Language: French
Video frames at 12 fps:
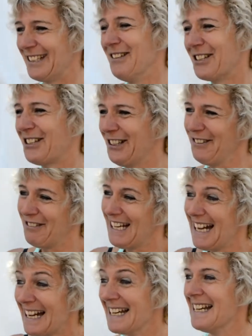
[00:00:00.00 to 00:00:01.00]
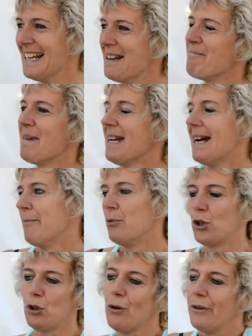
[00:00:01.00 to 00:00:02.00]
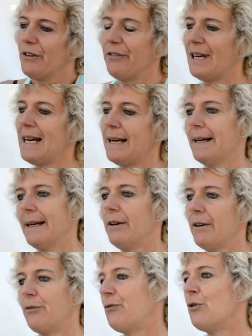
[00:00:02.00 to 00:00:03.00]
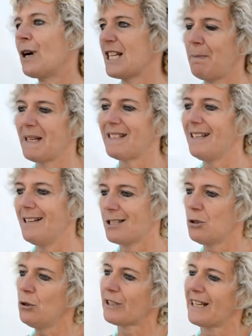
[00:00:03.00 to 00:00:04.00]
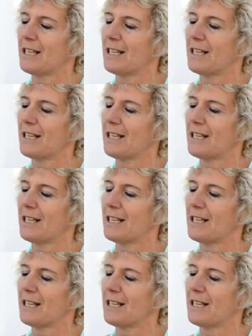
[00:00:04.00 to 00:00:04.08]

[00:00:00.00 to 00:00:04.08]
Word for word: Donc voilà. Mais un beau jour, voilà, il faut respecter les autres.